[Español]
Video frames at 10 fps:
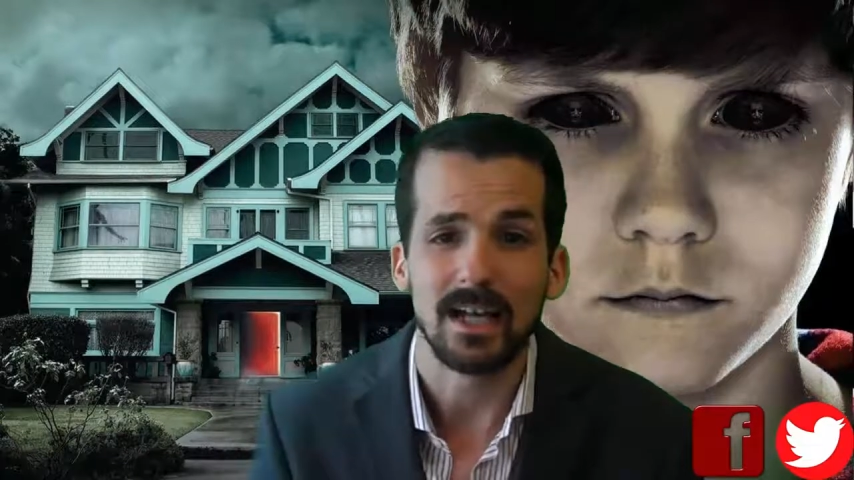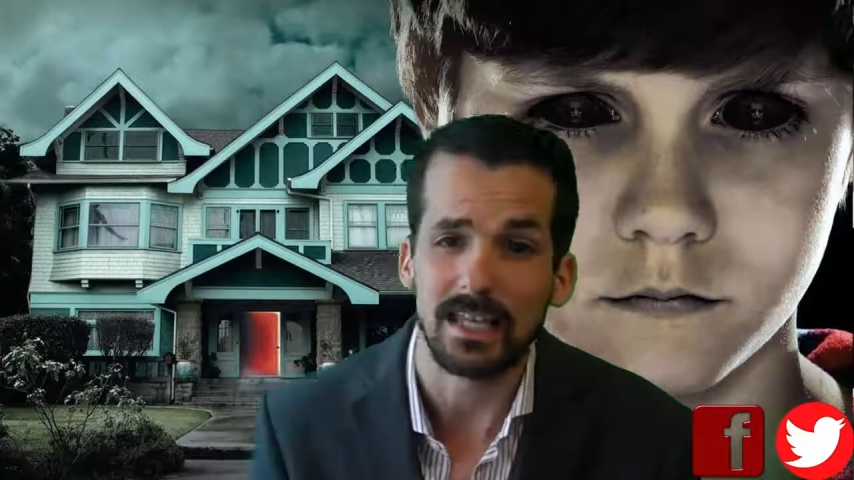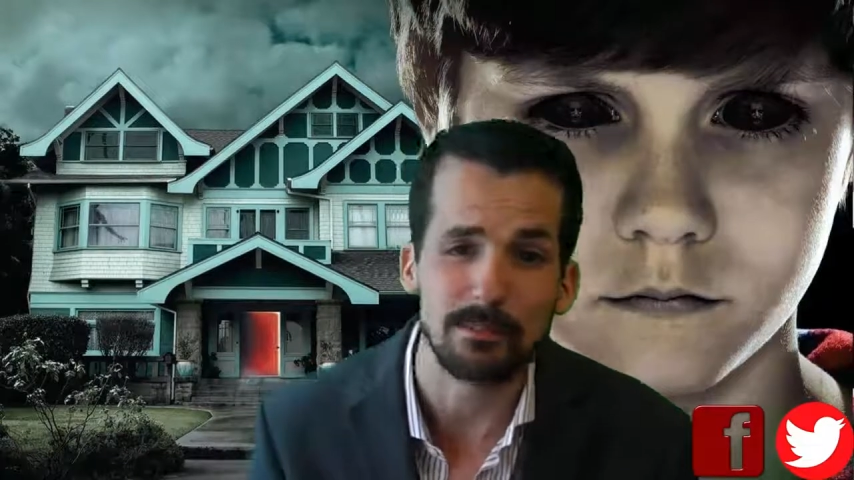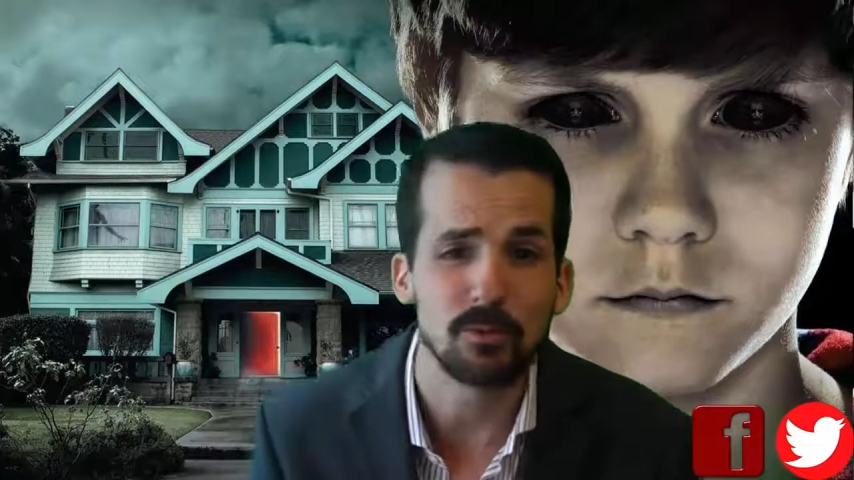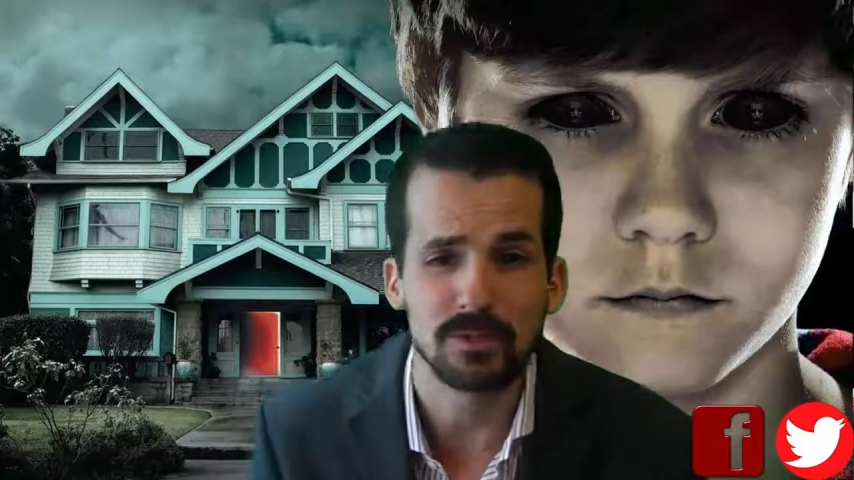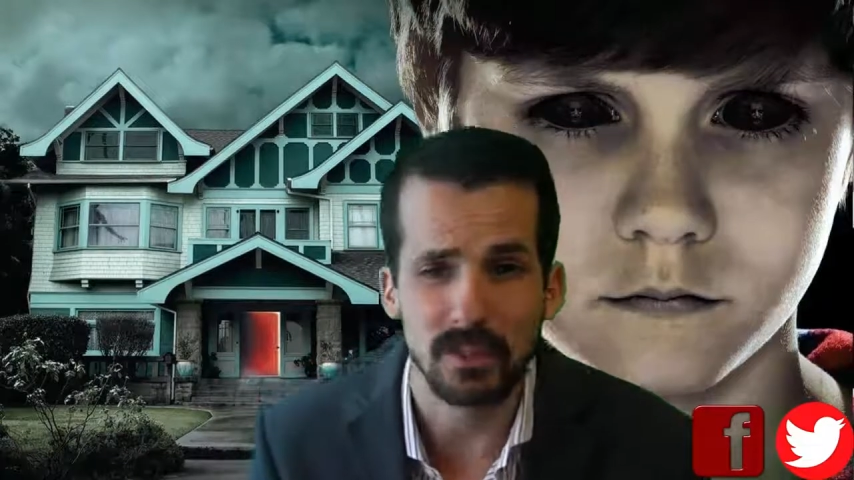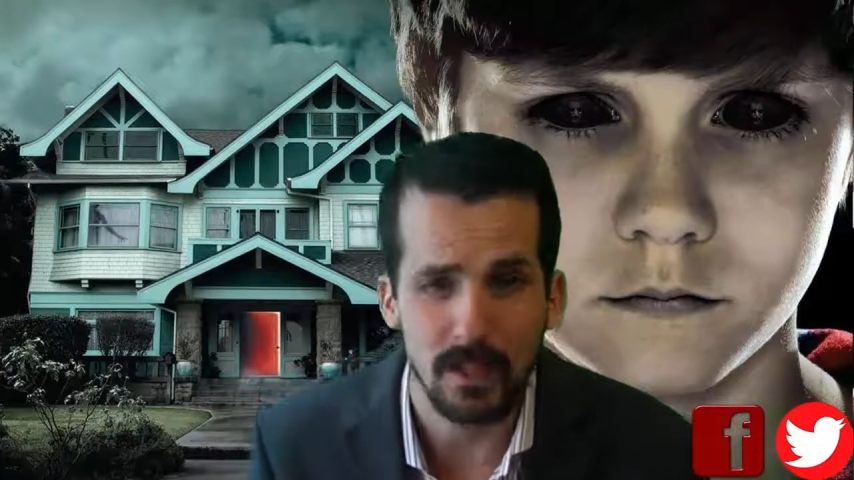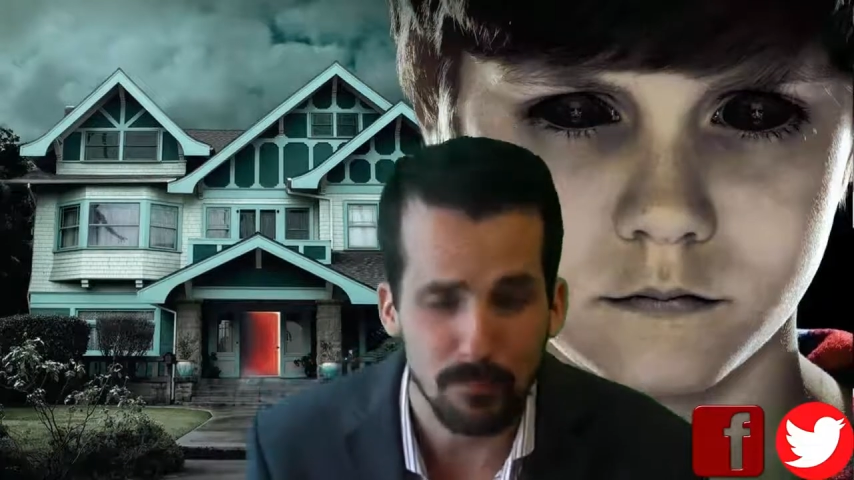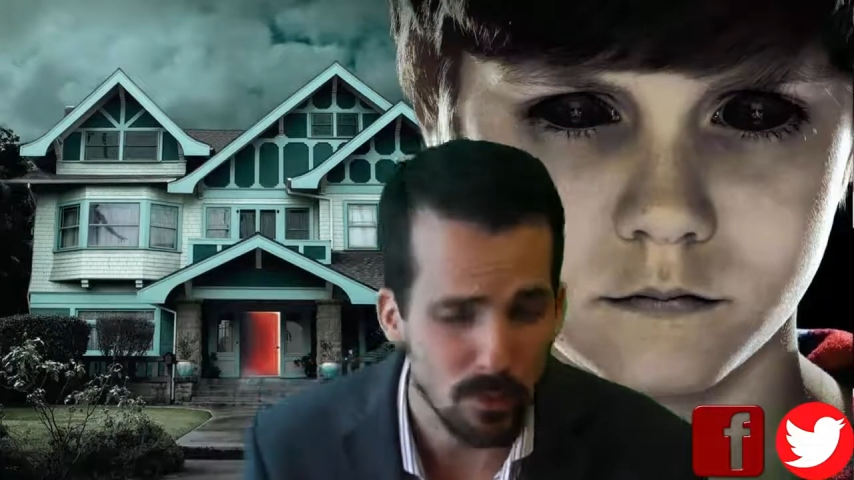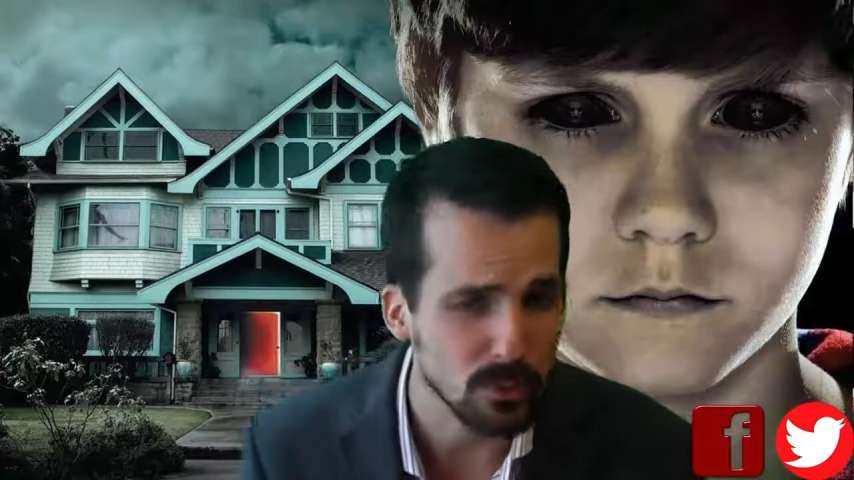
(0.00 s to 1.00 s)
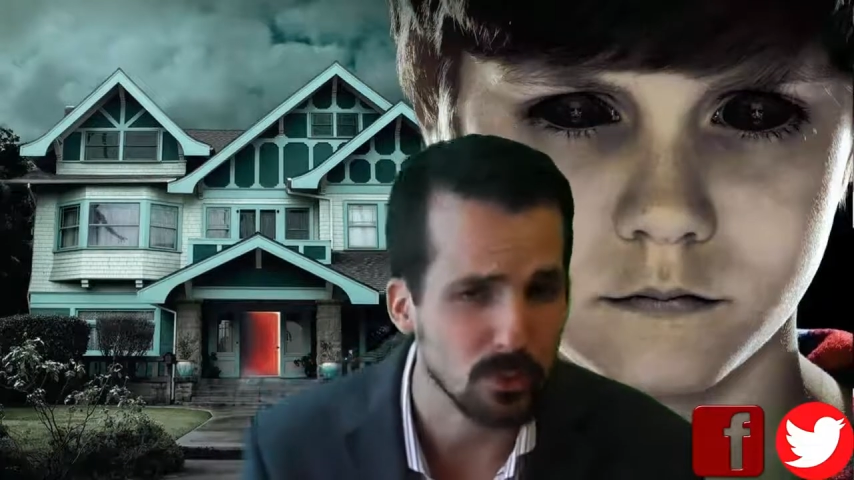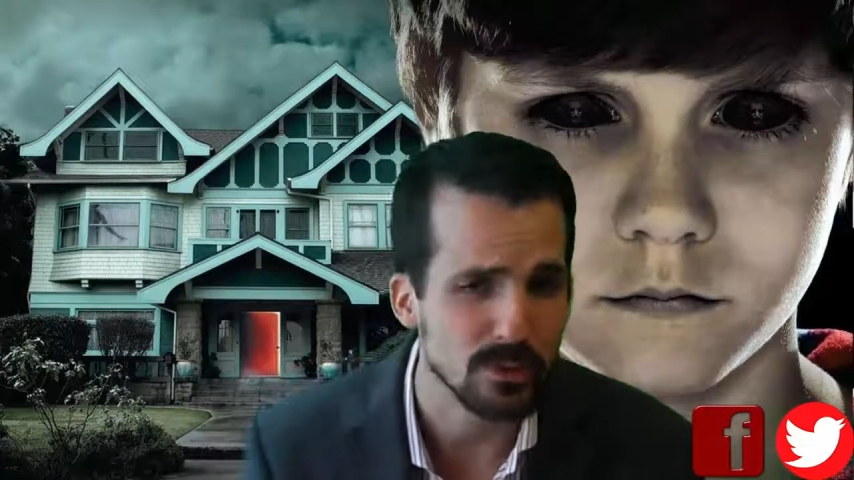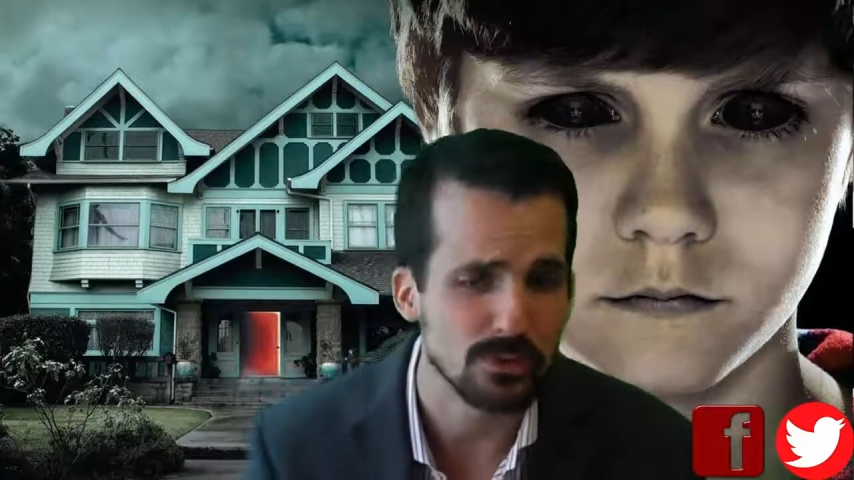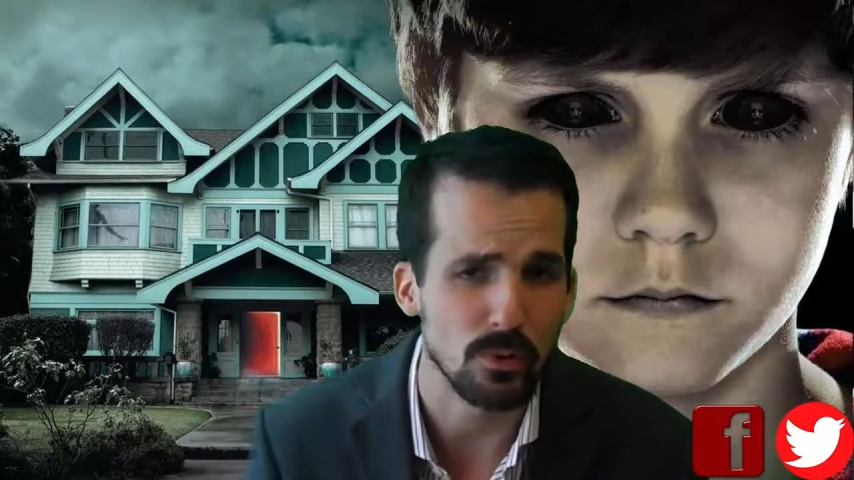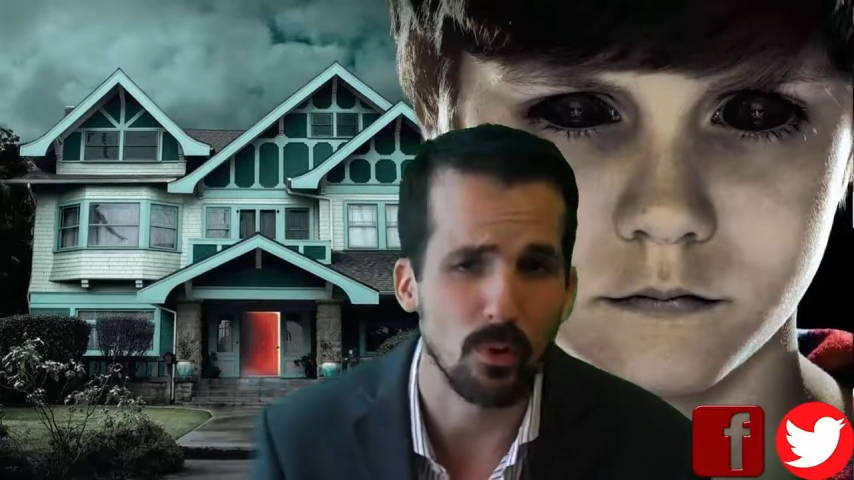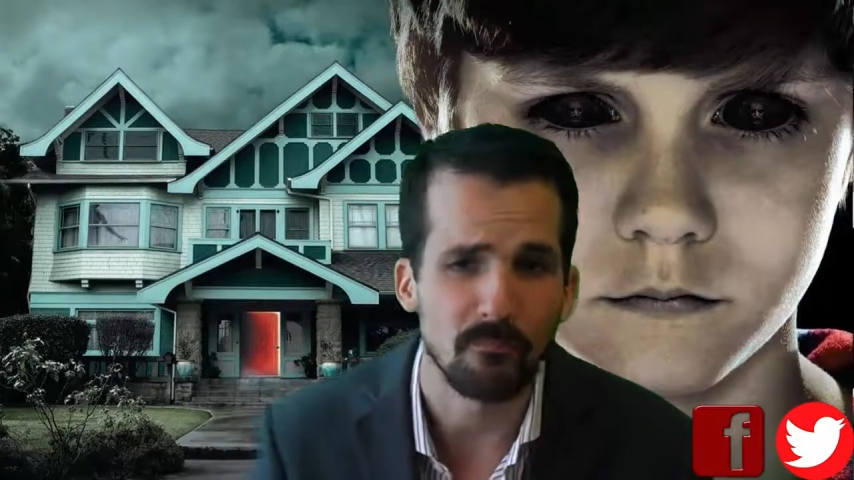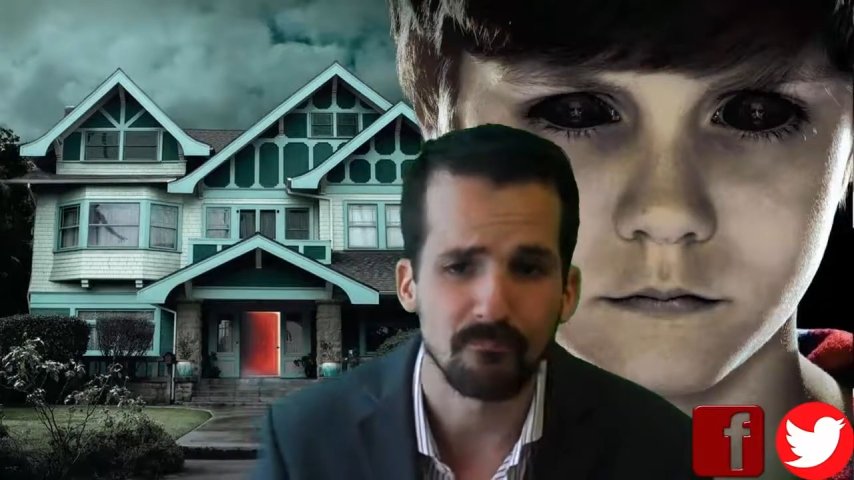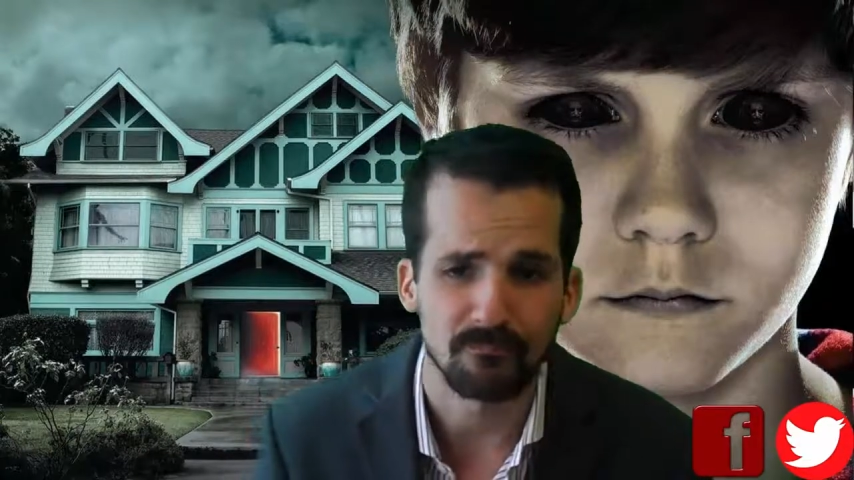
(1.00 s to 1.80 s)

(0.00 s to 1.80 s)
Ya vamos a estrenar pronto nuestro,